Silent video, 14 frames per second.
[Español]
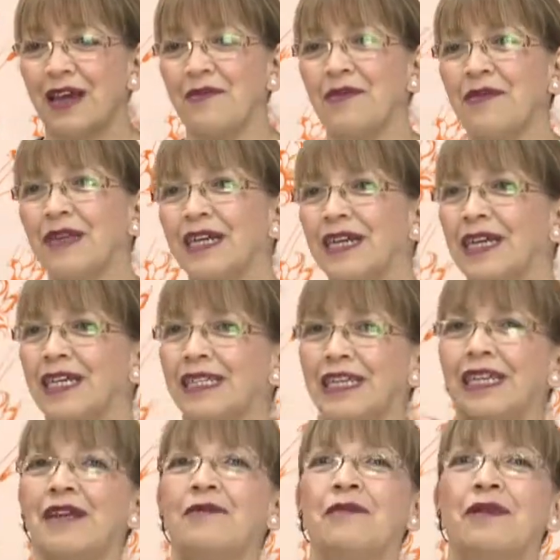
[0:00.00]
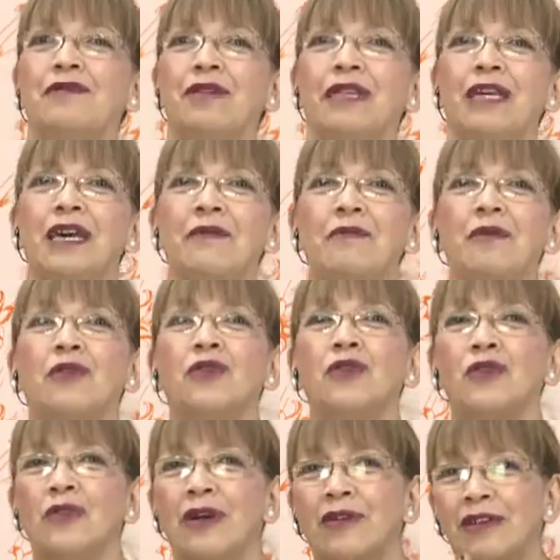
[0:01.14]
a mí me encantan las manualidades, pero yo
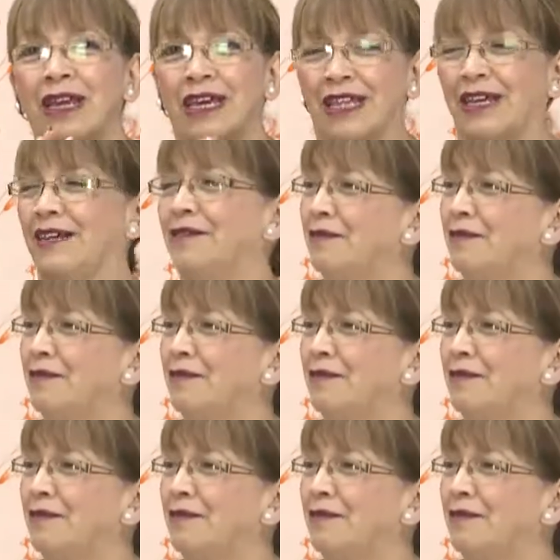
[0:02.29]
no hago nada.